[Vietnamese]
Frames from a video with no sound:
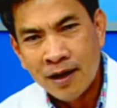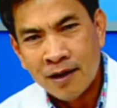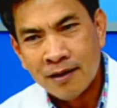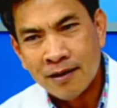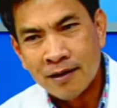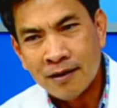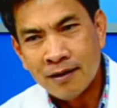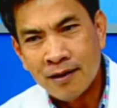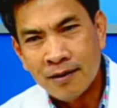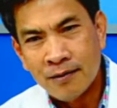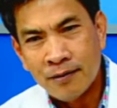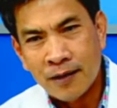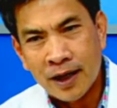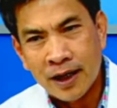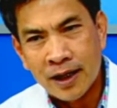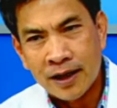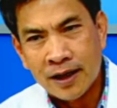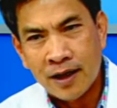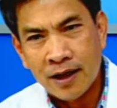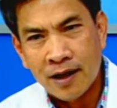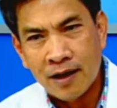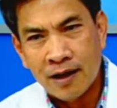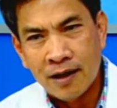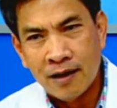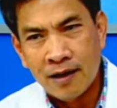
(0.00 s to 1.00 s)
Như vậy
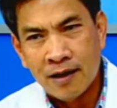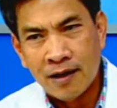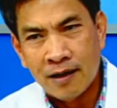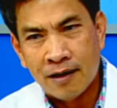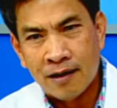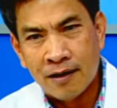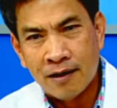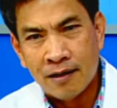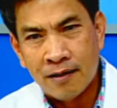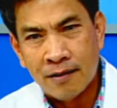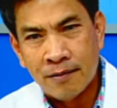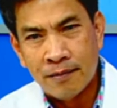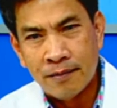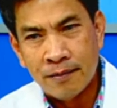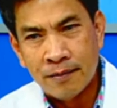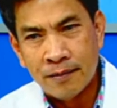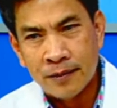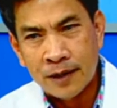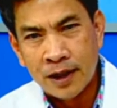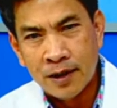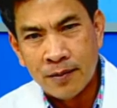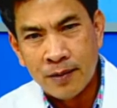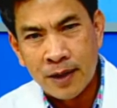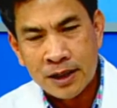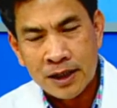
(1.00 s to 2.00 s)
thì um,
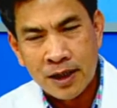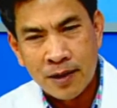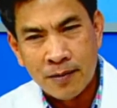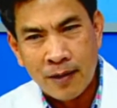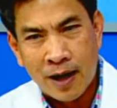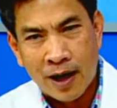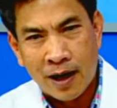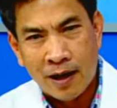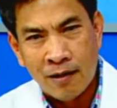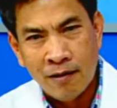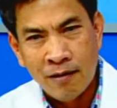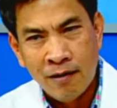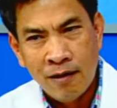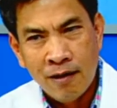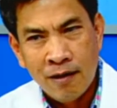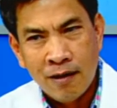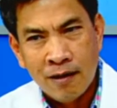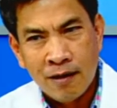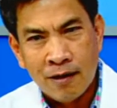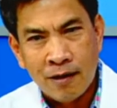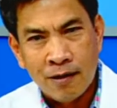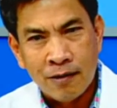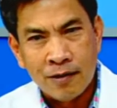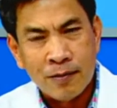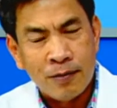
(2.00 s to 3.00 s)
thưa bác sĩ Bảo,
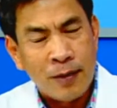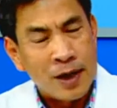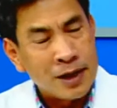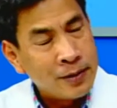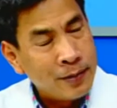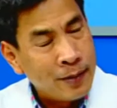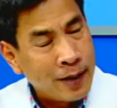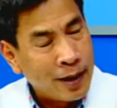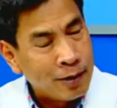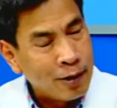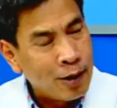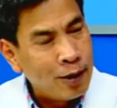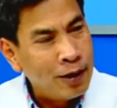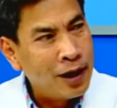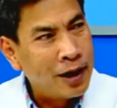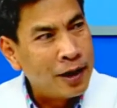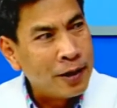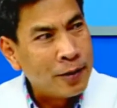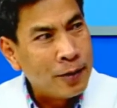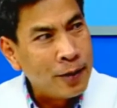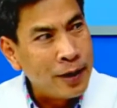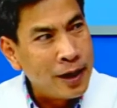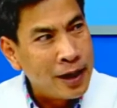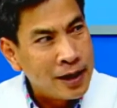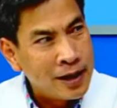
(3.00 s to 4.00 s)
uh, bác sĩ Bảo có lời
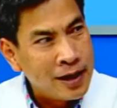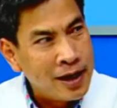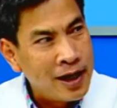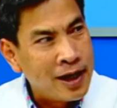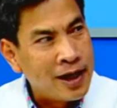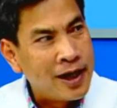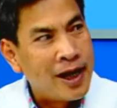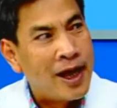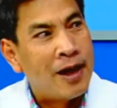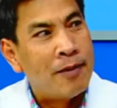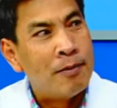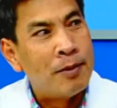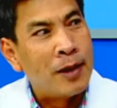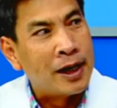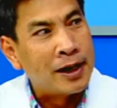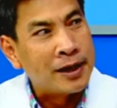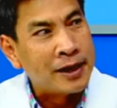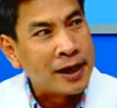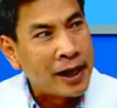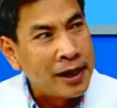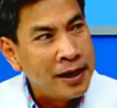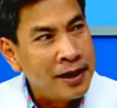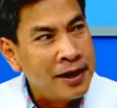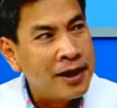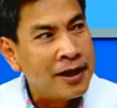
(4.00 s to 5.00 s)
khuyên gì để mà
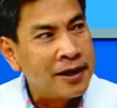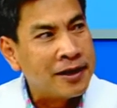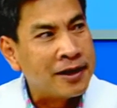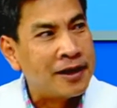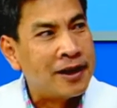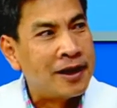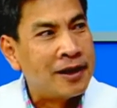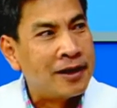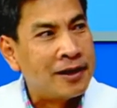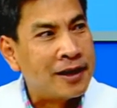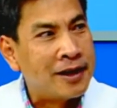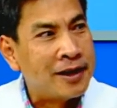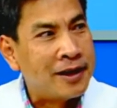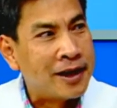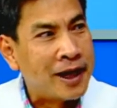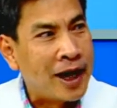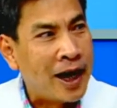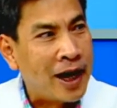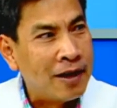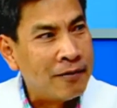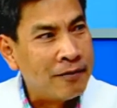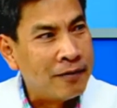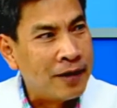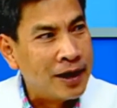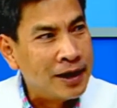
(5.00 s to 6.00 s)
tránh cái tình, tình
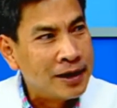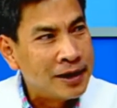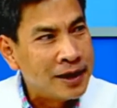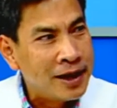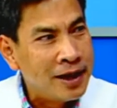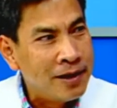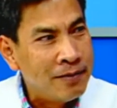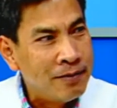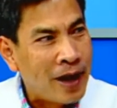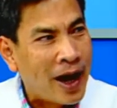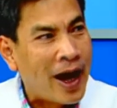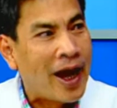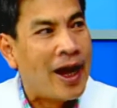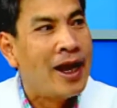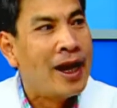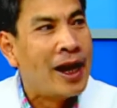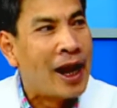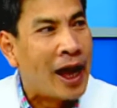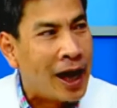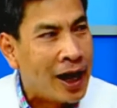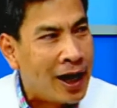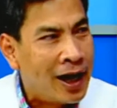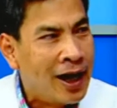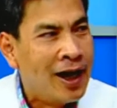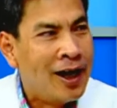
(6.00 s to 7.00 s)
trạng vỡ tim, hay
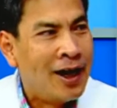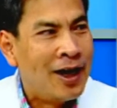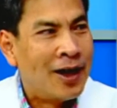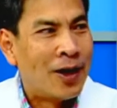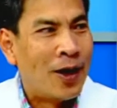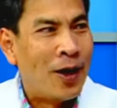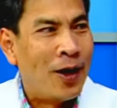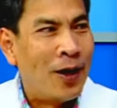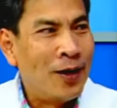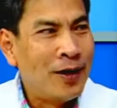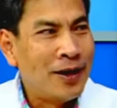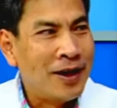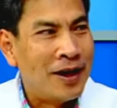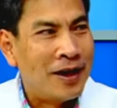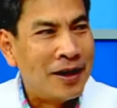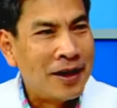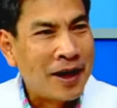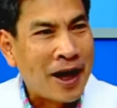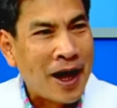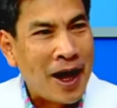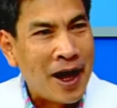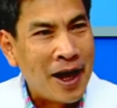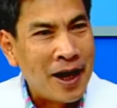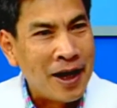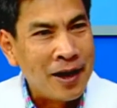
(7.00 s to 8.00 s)
là có những
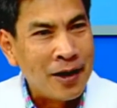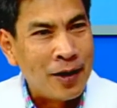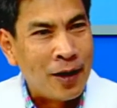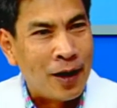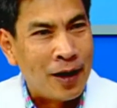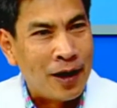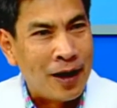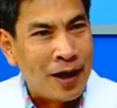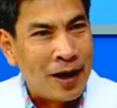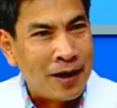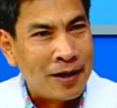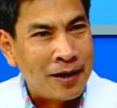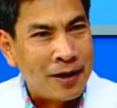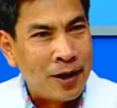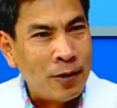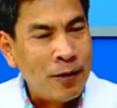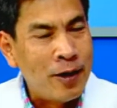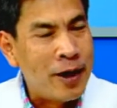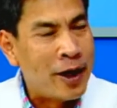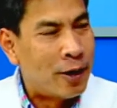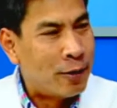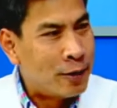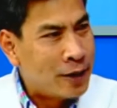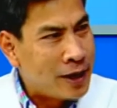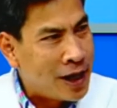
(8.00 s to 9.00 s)
cái gọi là dấu
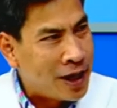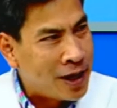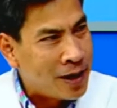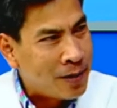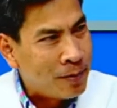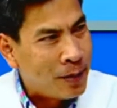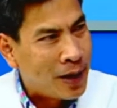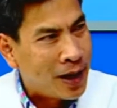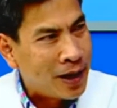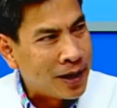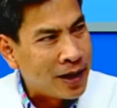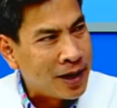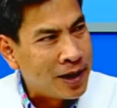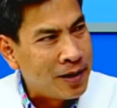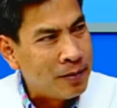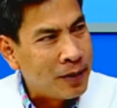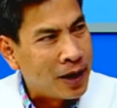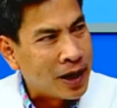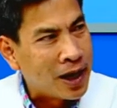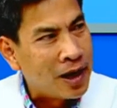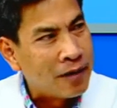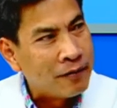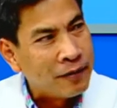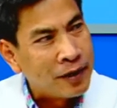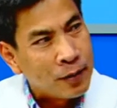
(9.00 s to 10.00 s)
hiệu gì mà khi mà
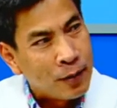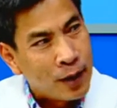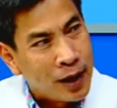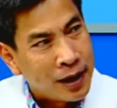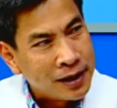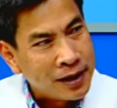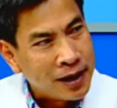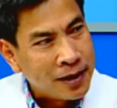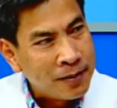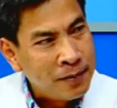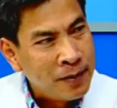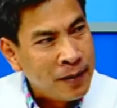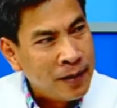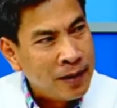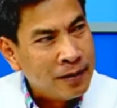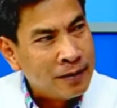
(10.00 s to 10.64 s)
cần phải quan tâm?